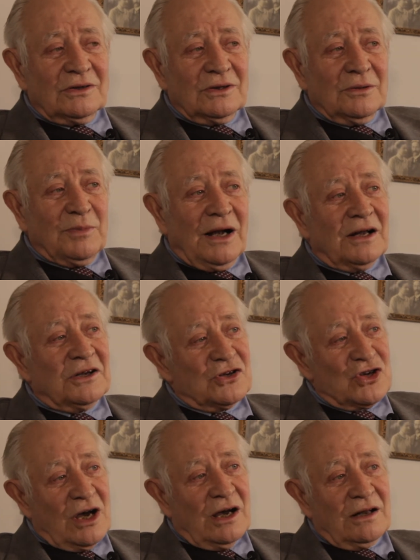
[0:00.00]
Also der
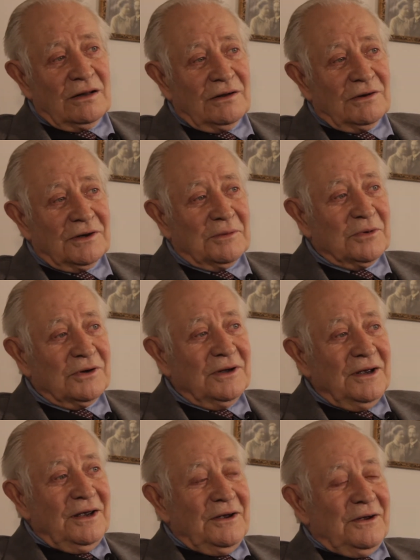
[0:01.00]
baltische Adel hat immer,
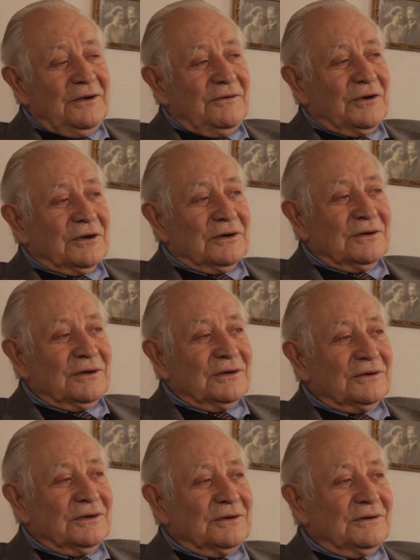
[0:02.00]
wenn er
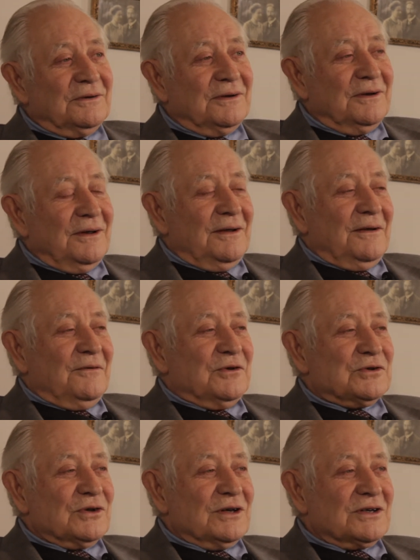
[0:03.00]
in, in
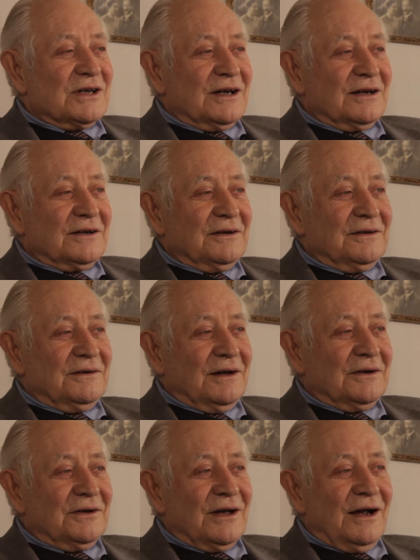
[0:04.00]
wie soll ich sagen,
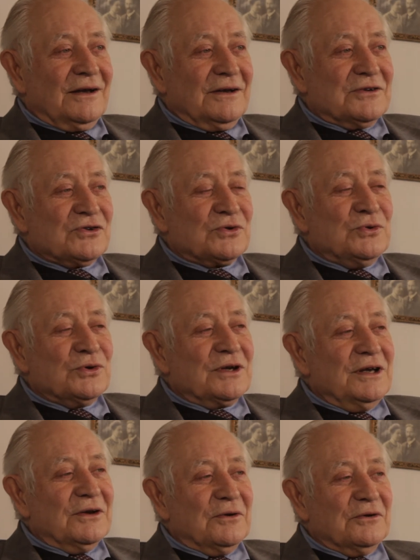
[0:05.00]
nach Italien zur Kur
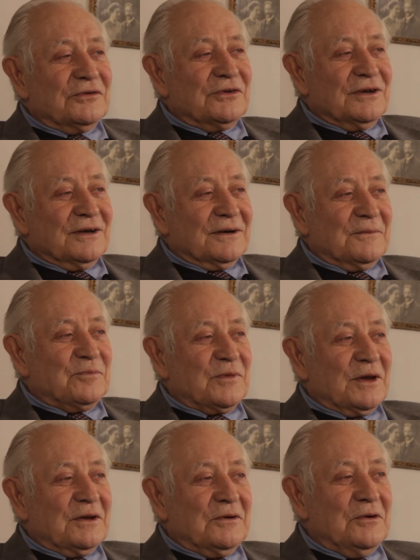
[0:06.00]
ging, oft
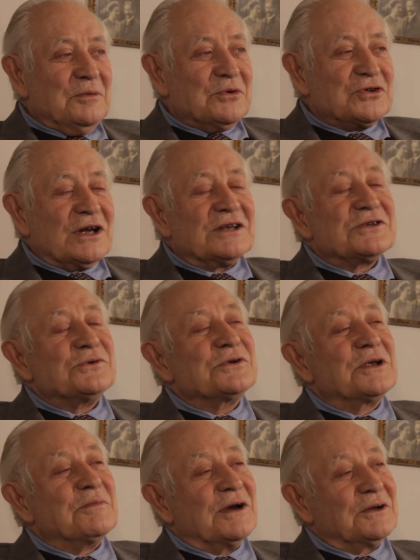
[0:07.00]
ähm, in Hülpe
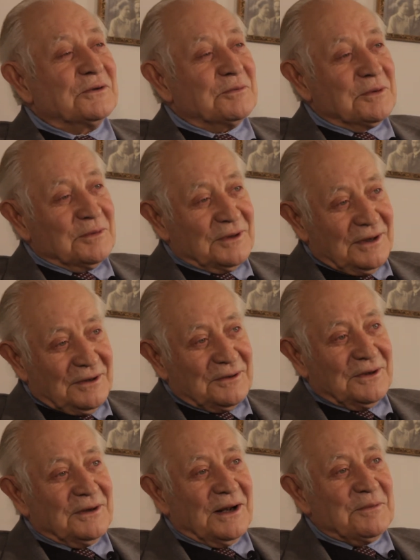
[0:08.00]
Station gemacht, um mal auch
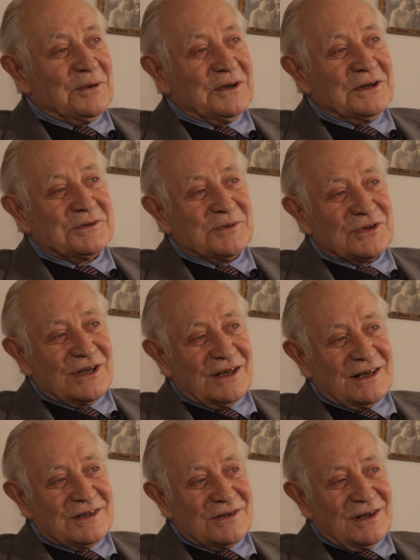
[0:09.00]
den Alpierismus
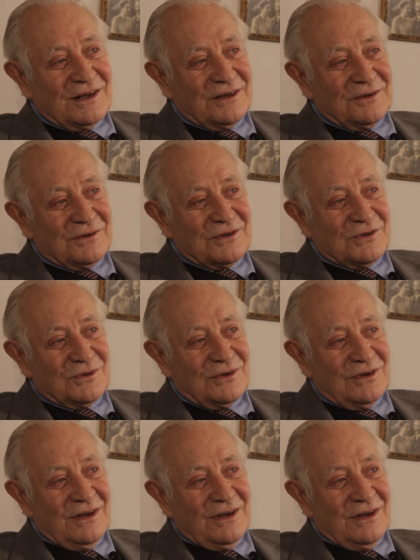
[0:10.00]
kennenzulernen und so.